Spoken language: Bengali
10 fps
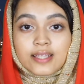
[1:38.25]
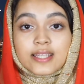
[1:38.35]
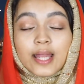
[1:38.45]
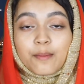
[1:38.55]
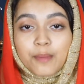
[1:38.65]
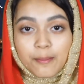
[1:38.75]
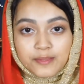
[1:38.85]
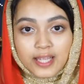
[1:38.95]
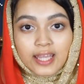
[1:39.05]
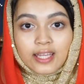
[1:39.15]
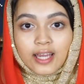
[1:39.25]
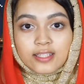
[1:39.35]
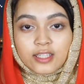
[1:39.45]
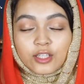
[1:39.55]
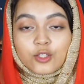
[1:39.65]
যারা ব্যবসায়িক
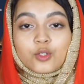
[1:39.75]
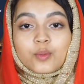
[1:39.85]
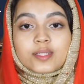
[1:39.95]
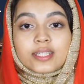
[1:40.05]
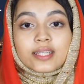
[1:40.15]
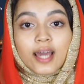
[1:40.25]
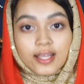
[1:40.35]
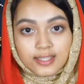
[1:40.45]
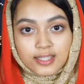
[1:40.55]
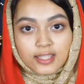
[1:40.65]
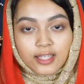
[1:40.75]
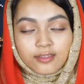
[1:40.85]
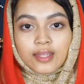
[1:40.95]
কাজে ইউএসএতে আসতে চান